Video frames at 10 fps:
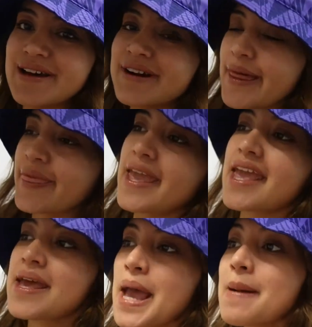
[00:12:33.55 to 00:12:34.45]
La verdad
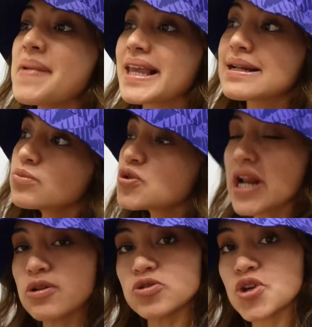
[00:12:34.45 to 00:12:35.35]
que me llena mucho
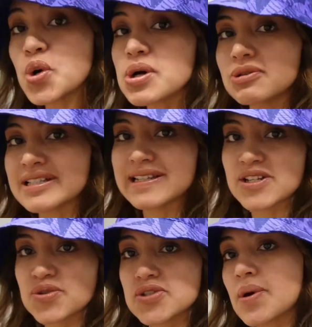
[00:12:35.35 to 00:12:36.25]
la ilusión cuando las
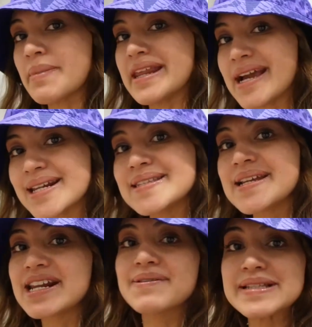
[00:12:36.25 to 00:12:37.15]
elecciones sudamericanas
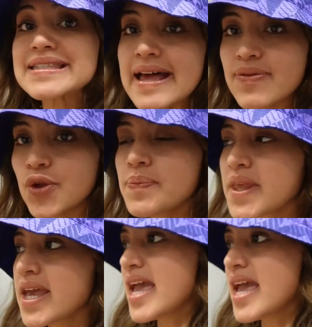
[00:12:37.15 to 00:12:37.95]
siguen avanzando.